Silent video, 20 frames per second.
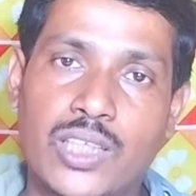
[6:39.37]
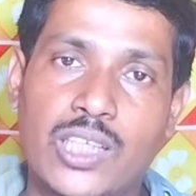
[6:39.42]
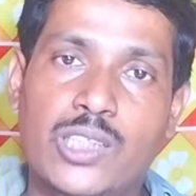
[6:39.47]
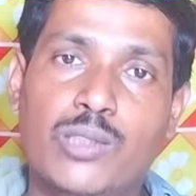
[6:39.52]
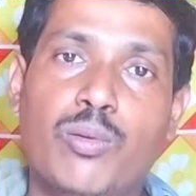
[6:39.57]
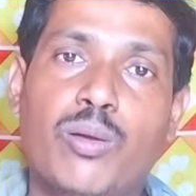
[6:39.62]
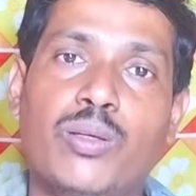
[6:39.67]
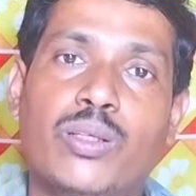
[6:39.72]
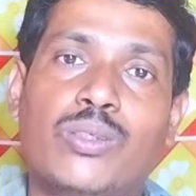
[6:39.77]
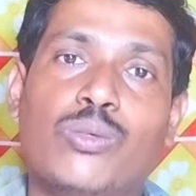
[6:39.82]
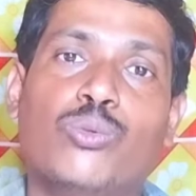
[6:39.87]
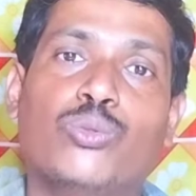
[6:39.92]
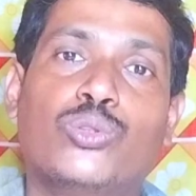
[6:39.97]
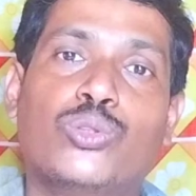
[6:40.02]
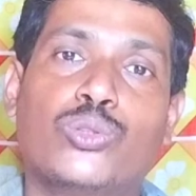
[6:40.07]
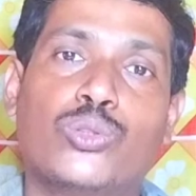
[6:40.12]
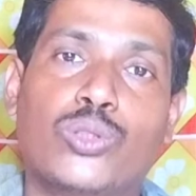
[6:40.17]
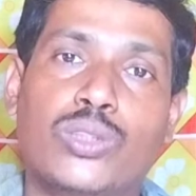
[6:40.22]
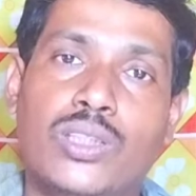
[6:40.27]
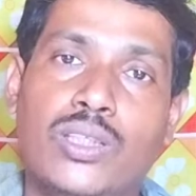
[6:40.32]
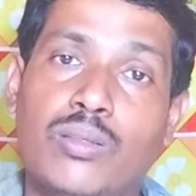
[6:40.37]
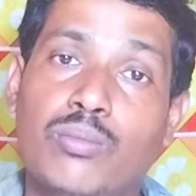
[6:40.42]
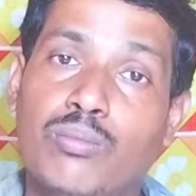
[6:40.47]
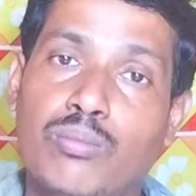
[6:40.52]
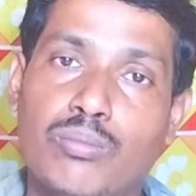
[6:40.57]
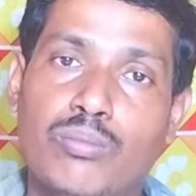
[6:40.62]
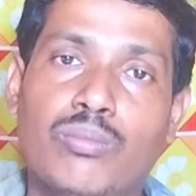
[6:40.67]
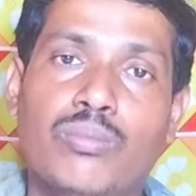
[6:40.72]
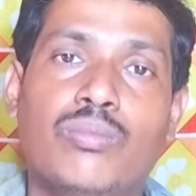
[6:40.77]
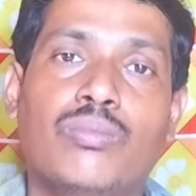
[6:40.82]
জেলসিমিয়াম একটু উচ্চ শক্তি
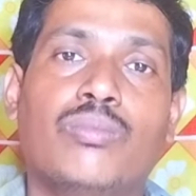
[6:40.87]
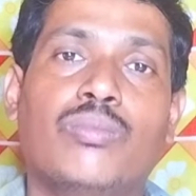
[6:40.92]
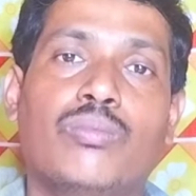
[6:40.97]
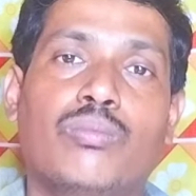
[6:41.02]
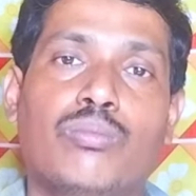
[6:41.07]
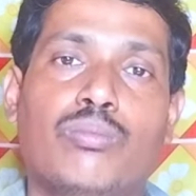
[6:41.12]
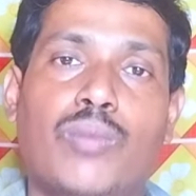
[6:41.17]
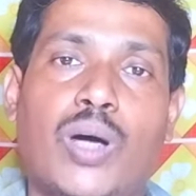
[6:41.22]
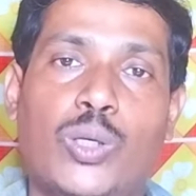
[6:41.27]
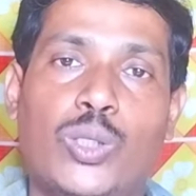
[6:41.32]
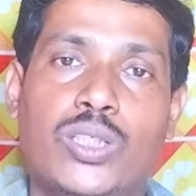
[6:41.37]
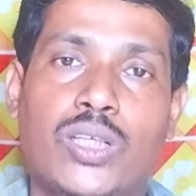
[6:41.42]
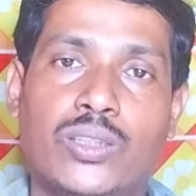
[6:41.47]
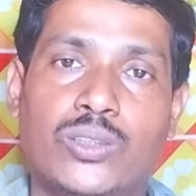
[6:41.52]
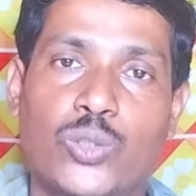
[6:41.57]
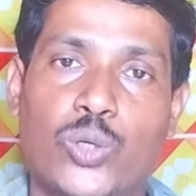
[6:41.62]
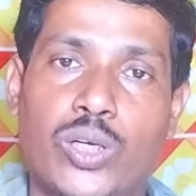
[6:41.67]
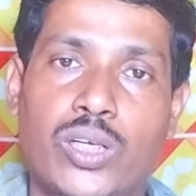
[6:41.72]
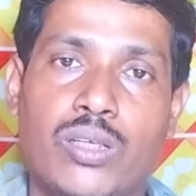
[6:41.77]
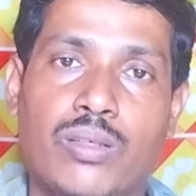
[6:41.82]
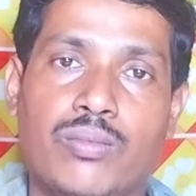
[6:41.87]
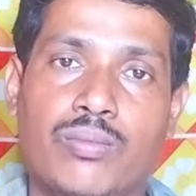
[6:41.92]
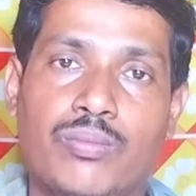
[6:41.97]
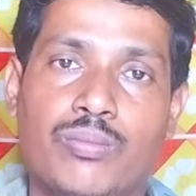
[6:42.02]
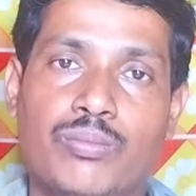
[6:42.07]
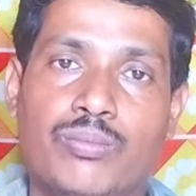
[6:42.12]
ভালোই কাজ করে